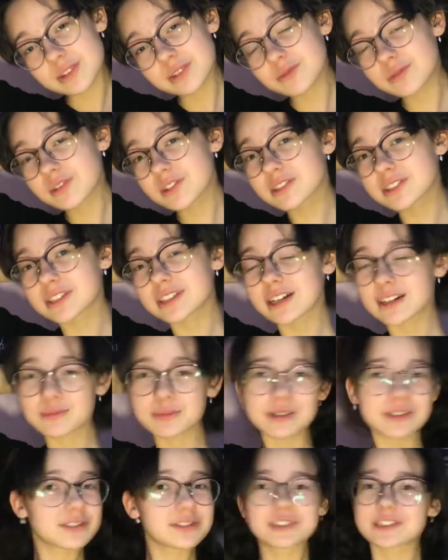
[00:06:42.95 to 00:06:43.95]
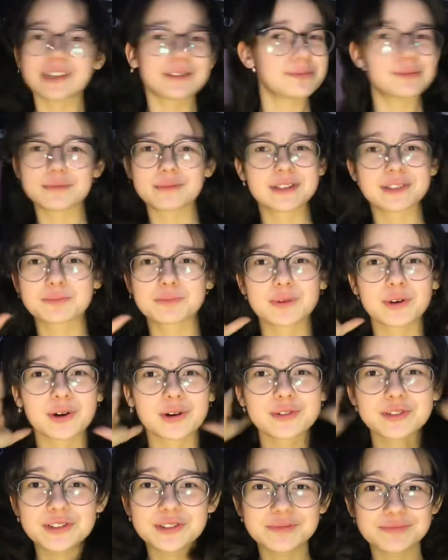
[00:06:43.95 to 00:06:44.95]
włosy, ale bardzo chciałabym je
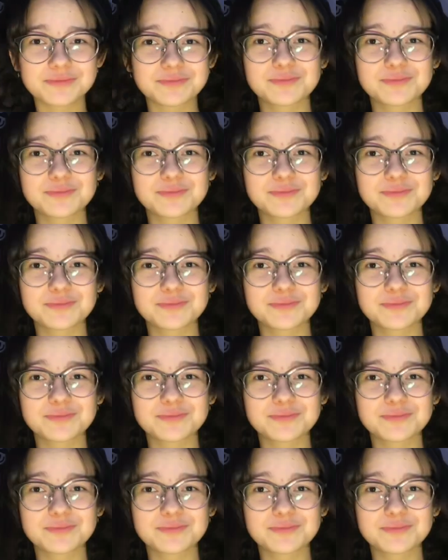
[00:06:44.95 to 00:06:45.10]
spiąć.